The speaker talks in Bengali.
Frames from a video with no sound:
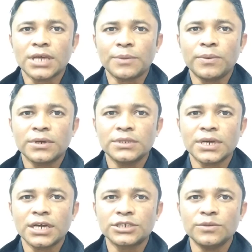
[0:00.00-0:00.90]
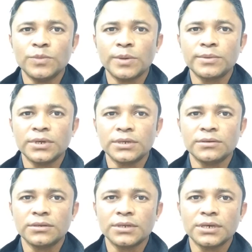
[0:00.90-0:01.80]
তার পক্ষে দেখা সম্ভব নয়
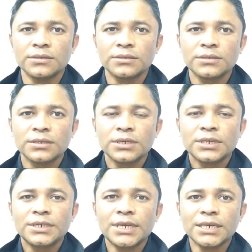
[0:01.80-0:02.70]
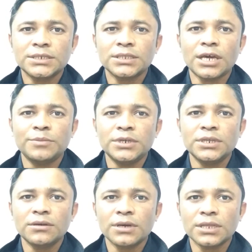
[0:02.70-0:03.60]
এগুলো না ঠিক আছে তার
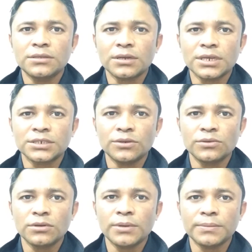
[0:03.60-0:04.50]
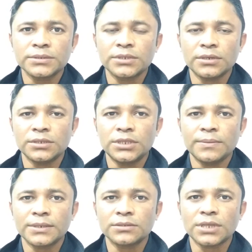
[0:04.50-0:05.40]
বিল্ডিং করার দরকার সে অন্য ব্যবস্থা নিতে
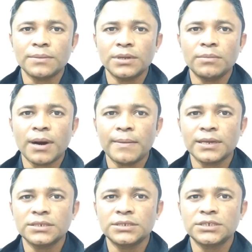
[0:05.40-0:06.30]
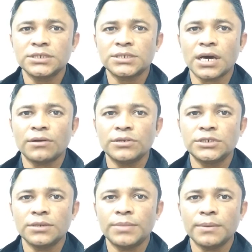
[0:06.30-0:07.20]
পারতো তাই বলে বাবাকে সে সাকর
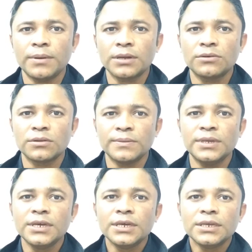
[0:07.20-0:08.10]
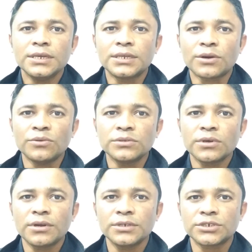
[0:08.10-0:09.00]
হিসেবে ব্যবহার করবে এটা কোন
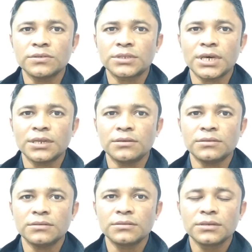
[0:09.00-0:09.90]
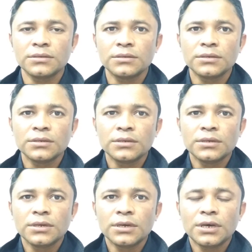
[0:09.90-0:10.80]
ধরনের সন্তান এগুলো
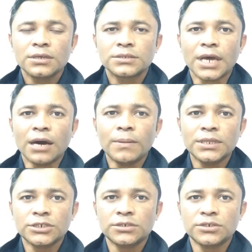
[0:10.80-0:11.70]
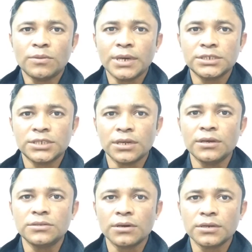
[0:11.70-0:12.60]
তা আমাদের সমাজে যেন
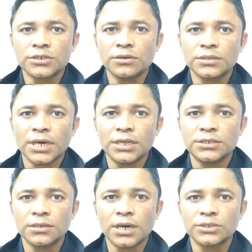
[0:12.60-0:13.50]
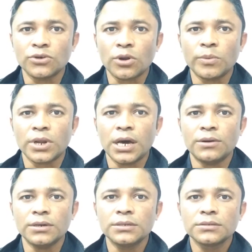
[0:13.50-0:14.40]
এই ধরনের সন্তানের যেন জন্ম না
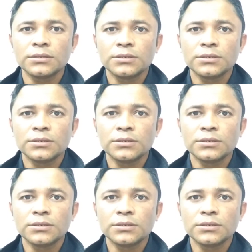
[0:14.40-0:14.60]
হয়